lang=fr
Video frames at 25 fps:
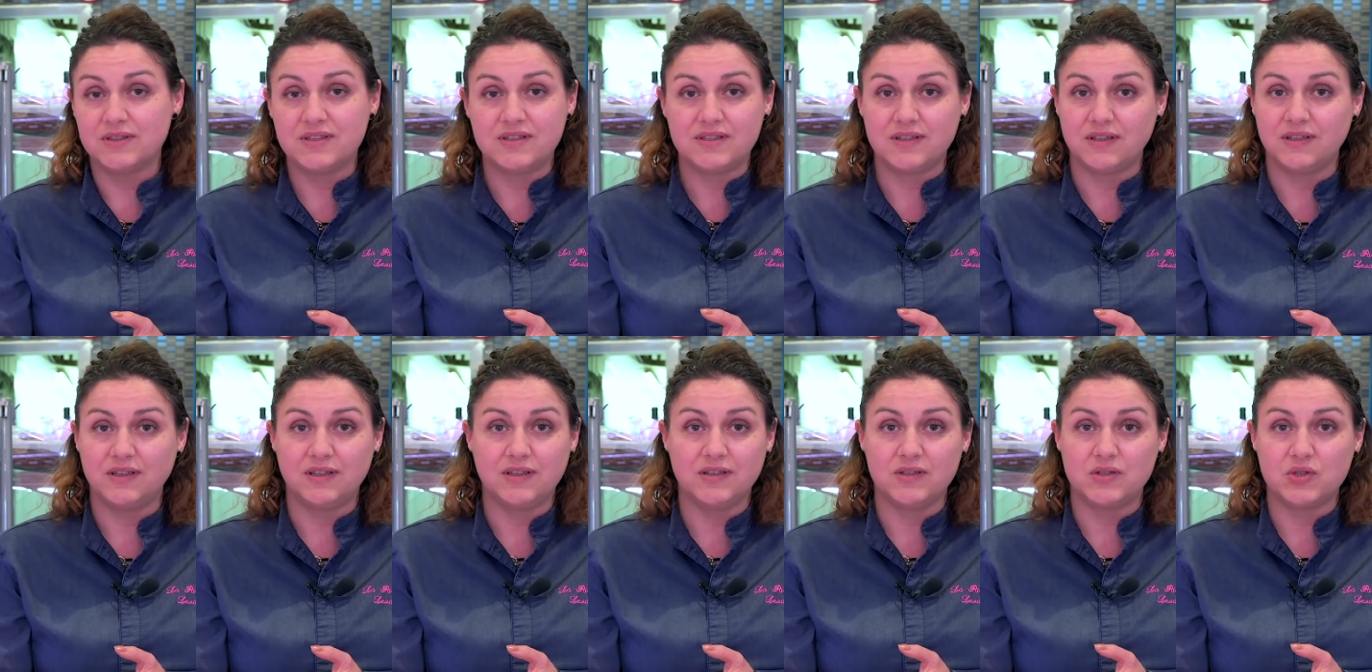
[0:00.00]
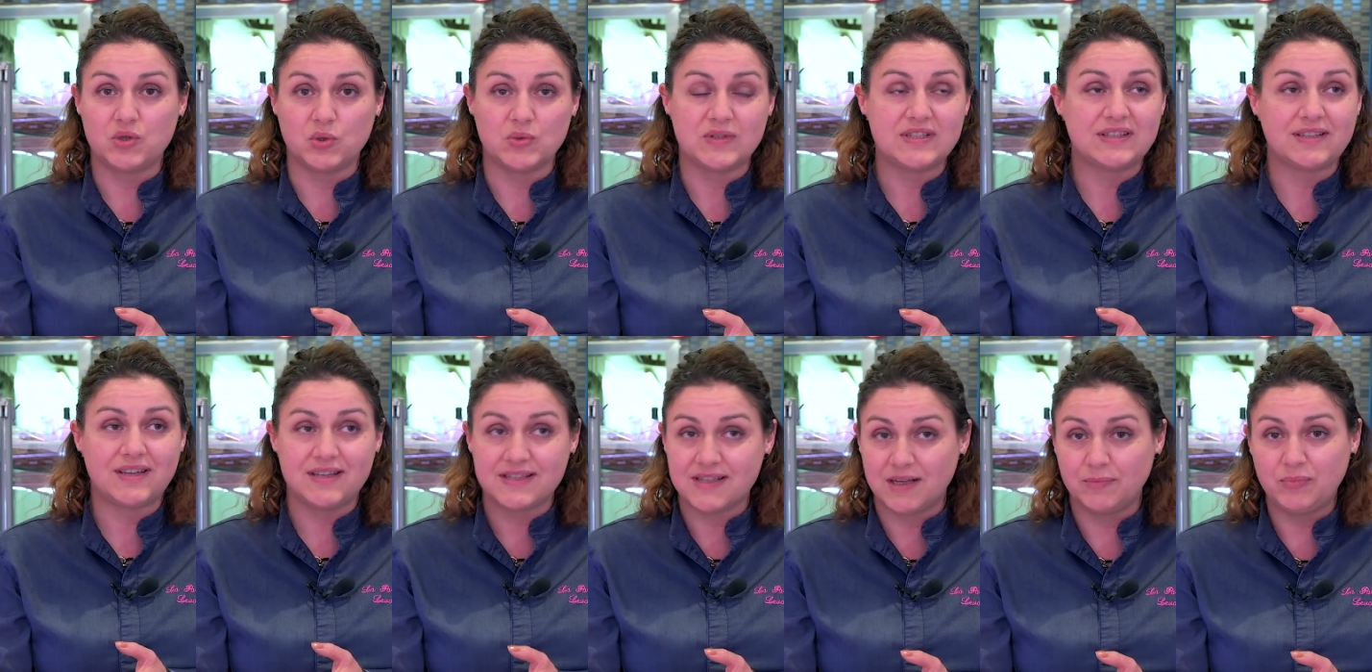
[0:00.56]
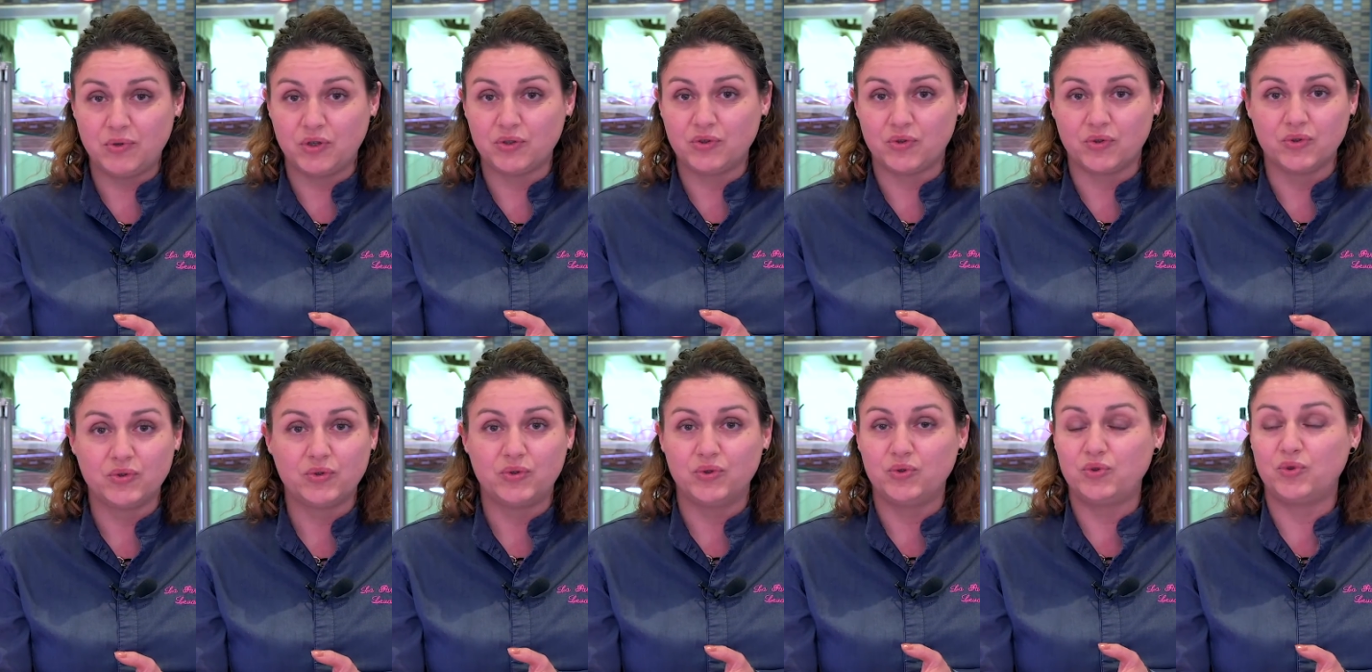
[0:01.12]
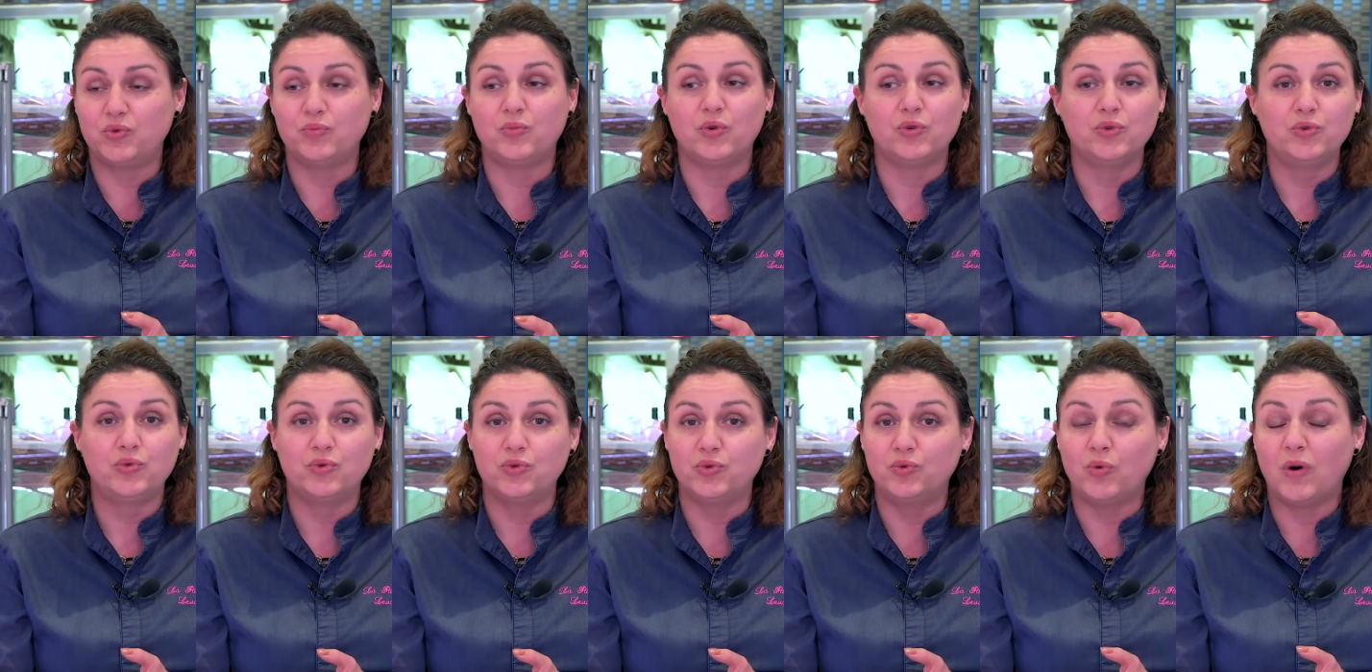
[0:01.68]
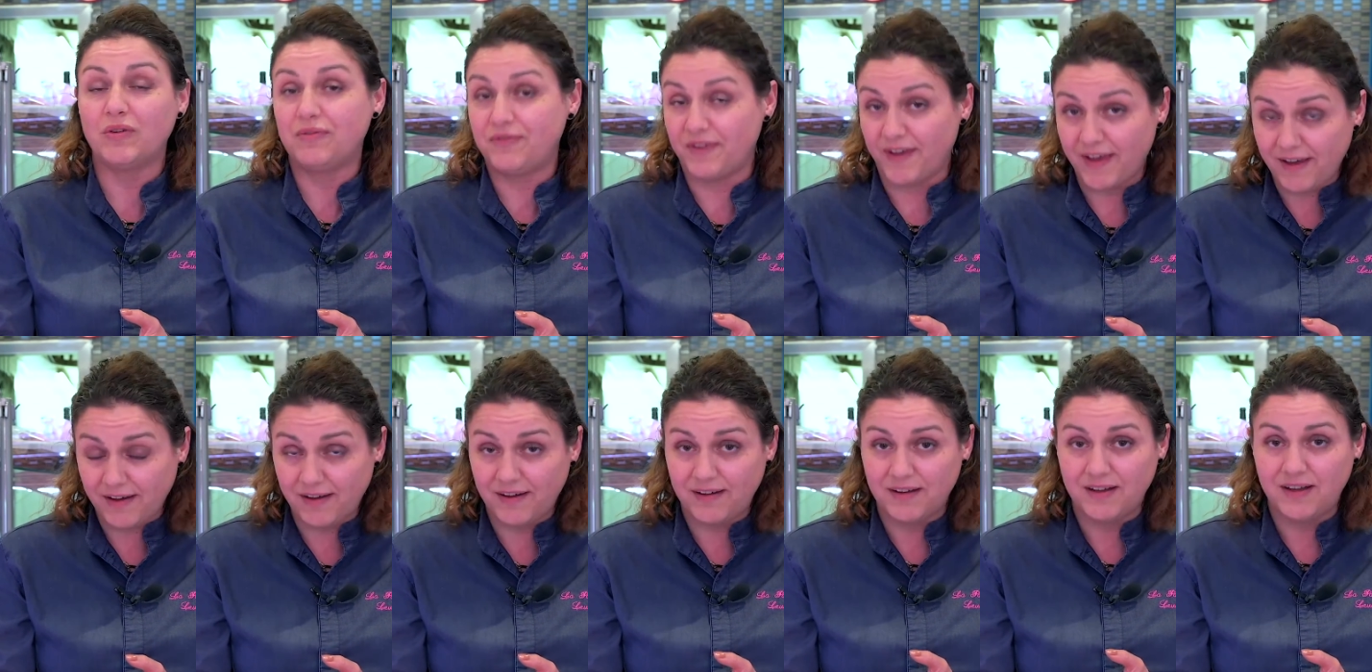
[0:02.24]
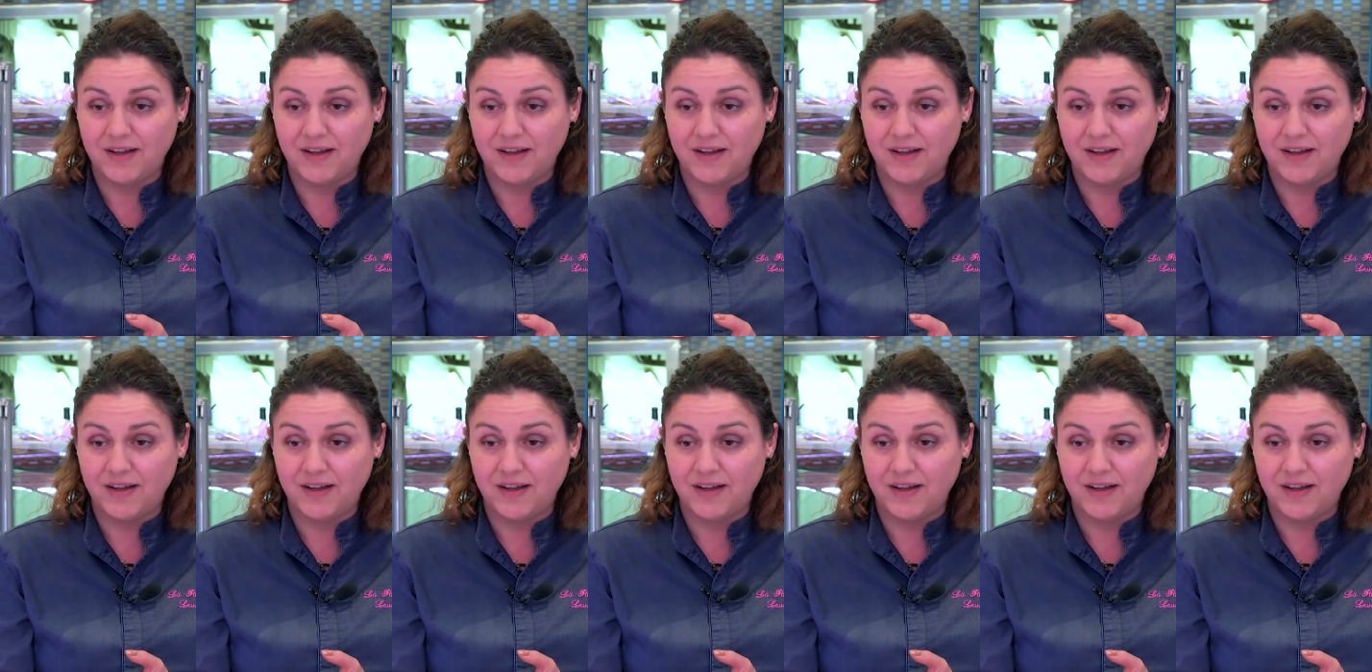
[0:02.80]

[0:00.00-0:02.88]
c'est une chose très importante que tout le monde doit faire.